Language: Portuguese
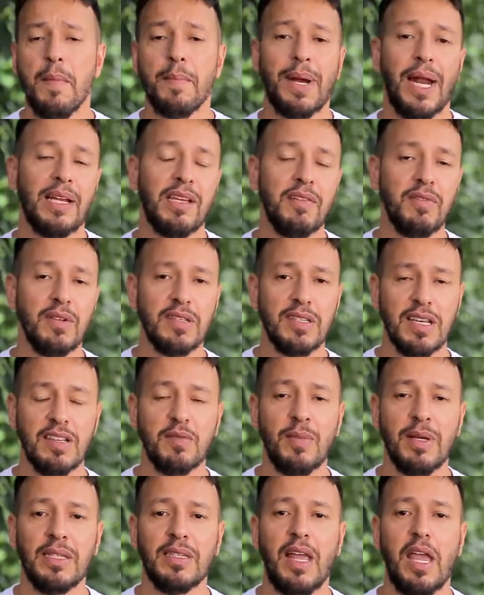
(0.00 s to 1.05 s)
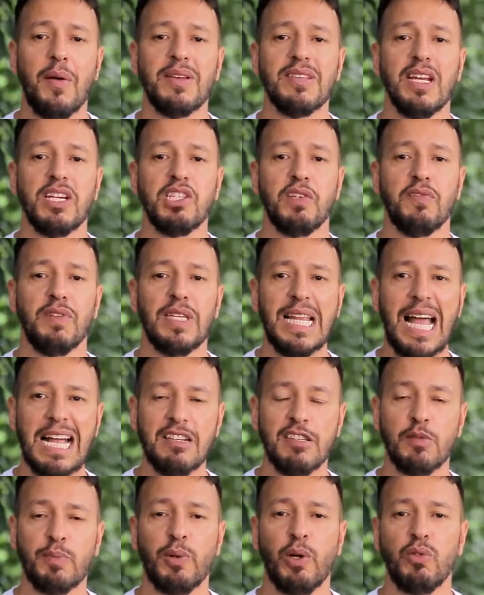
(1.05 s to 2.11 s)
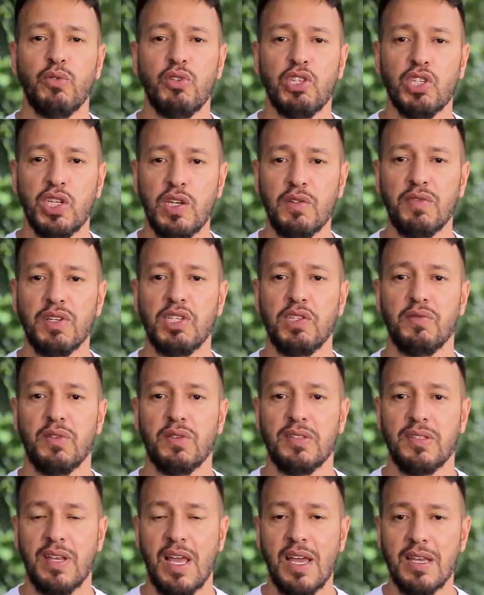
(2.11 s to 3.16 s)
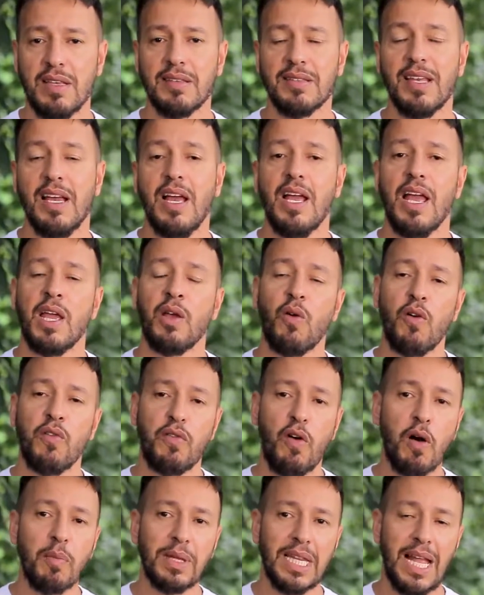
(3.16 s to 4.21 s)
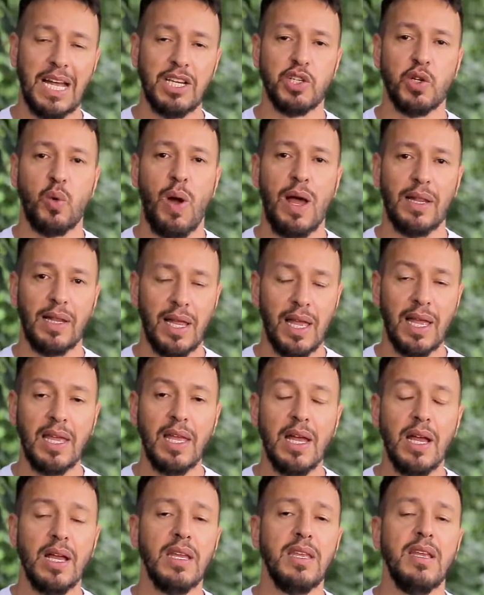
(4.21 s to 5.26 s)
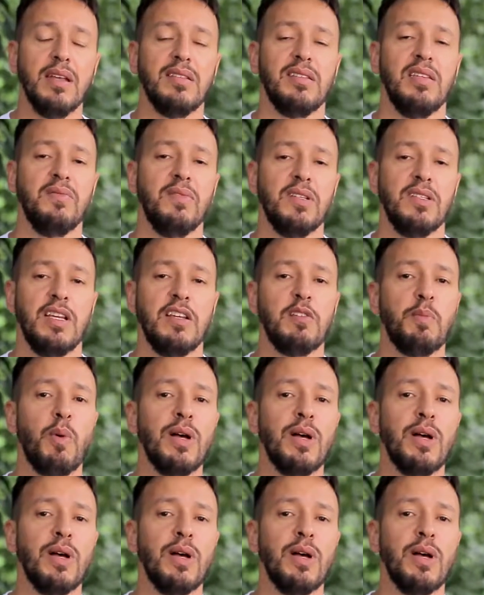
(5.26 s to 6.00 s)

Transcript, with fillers: para que vocês mantenham as atividades produtivas de vocês em conformidade com a lei e assim vocês